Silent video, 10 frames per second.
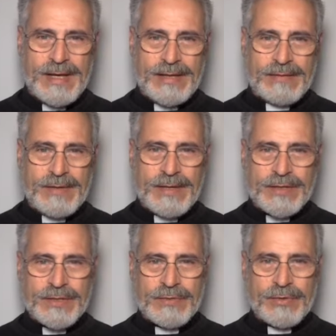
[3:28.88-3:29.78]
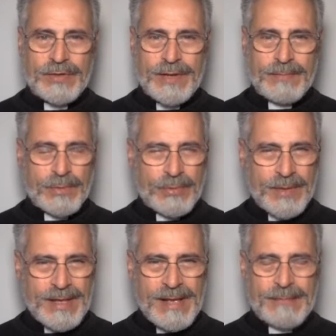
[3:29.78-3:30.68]
di quelle che sono le
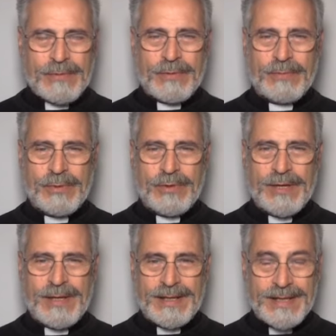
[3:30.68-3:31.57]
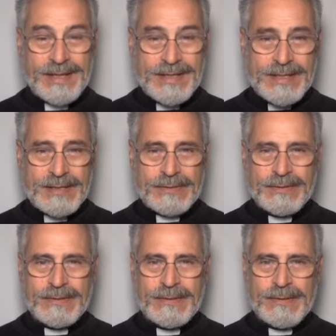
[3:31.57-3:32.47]
proprietà proprio del
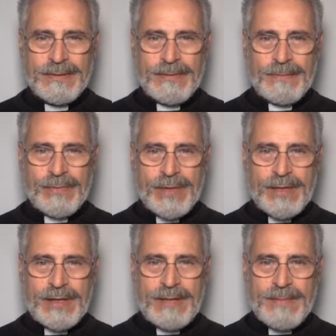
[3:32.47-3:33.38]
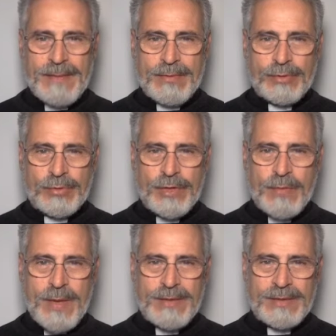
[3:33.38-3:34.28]
Cristo, li abbiamo tutti
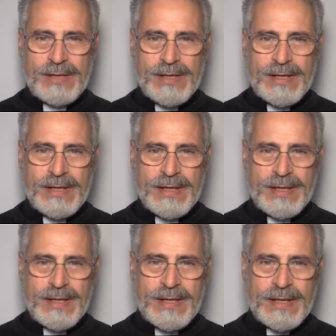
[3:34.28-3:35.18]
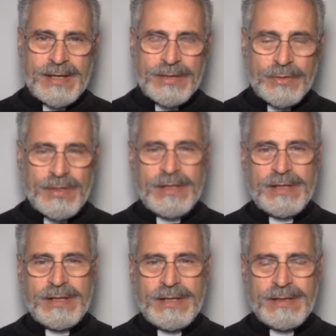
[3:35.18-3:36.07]
quanti
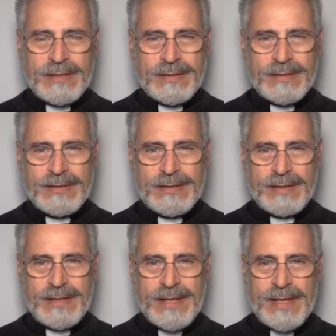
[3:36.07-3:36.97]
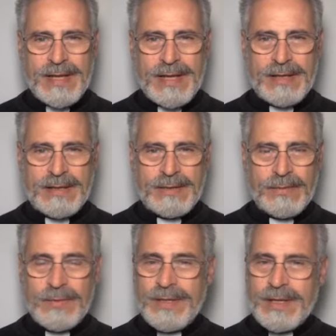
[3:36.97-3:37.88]
riuniti nella
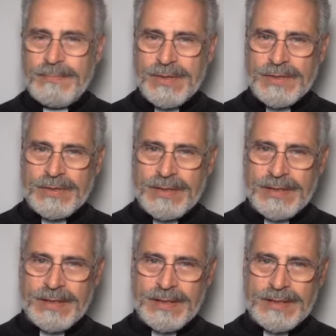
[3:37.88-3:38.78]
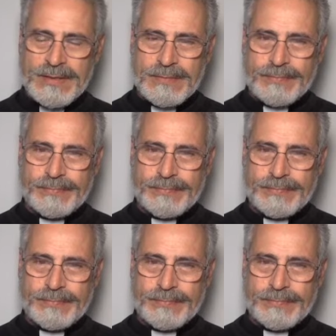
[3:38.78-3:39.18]
unica persona di Cristo.